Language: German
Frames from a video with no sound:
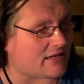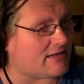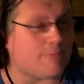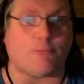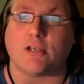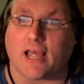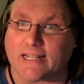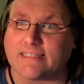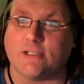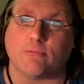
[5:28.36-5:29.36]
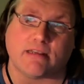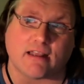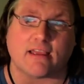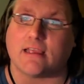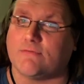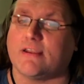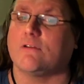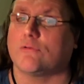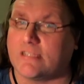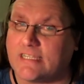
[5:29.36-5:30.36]
lieb und artig über die Tage hinweg
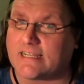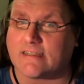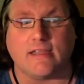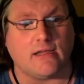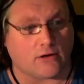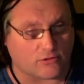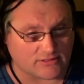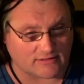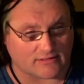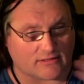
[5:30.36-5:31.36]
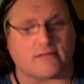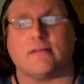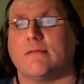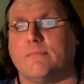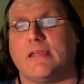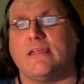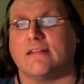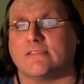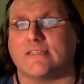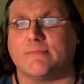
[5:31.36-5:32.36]
notiert und äh, mir
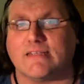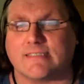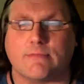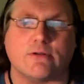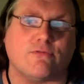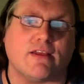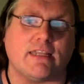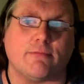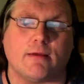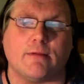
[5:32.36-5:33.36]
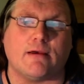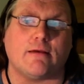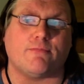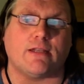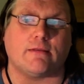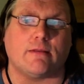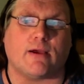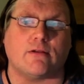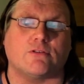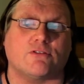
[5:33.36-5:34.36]
hier zusammengesammelt und werde ich immer, wenn ich die
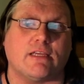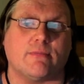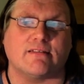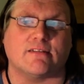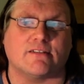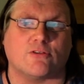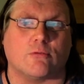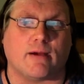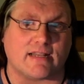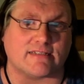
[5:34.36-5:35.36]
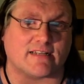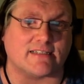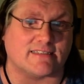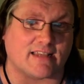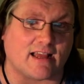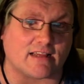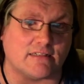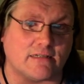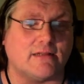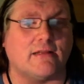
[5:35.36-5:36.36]
Meinung zu jedem einzelnen Song meinerseits
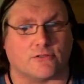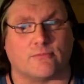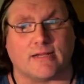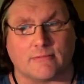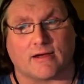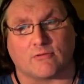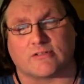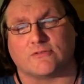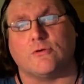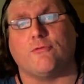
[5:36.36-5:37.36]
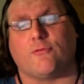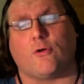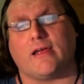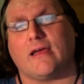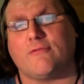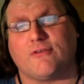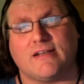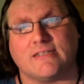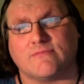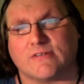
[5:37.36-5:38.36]
sage, also meine Meinung dazu, vorher
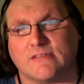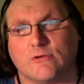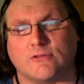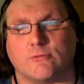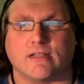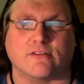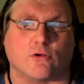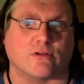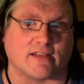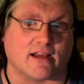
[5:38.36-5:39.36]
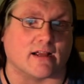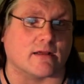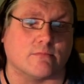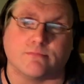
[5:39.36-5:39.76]
verlesen, was die Jungs über den Song sagen.